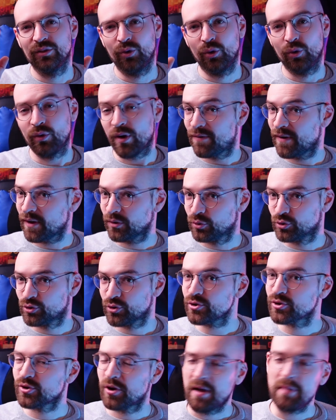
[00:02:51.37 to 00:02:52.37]
On va faire d'autres
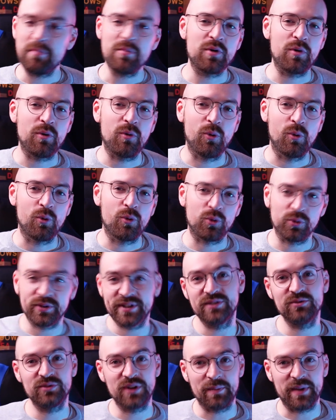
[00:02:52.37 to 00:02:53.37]
choses quand même. On
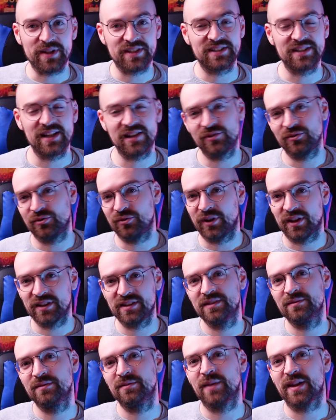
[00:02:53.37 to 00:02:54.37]
continue la matinale de
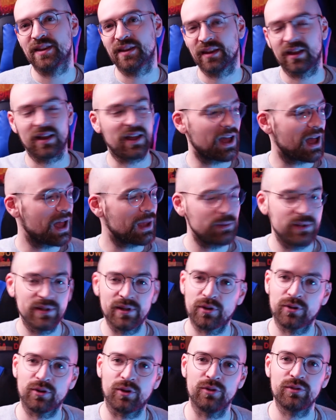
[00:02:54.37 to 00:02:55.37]
lundi matin à
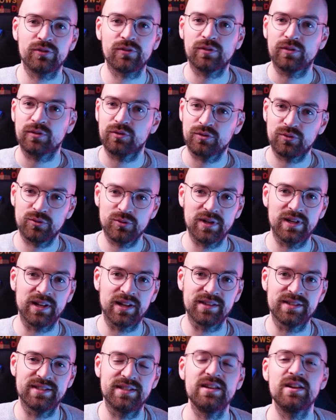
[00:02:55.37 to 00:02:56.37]
8h30, tous les
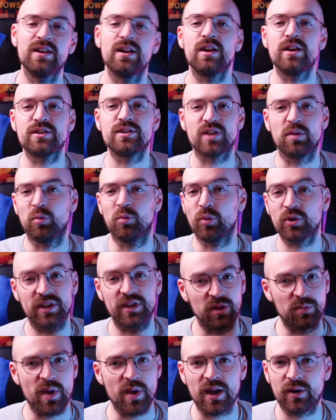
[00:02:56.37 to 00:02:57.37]
lundis. C'est un moment
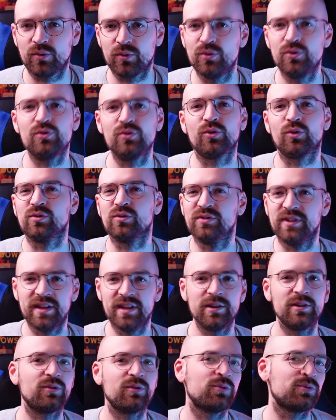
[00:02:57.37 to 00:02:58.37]
qui est hyper cool, donc
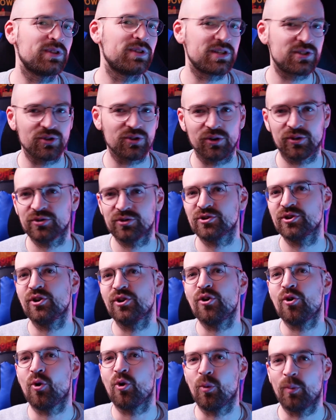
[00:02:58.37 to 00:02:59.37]
venez, on échange,
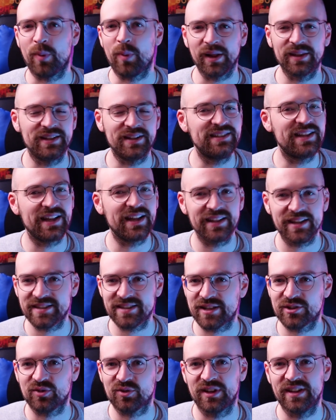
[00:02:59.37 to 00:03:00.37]
on parle des dernières
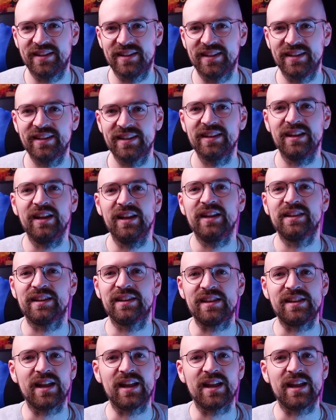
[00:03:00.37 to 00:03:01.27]
actualités, des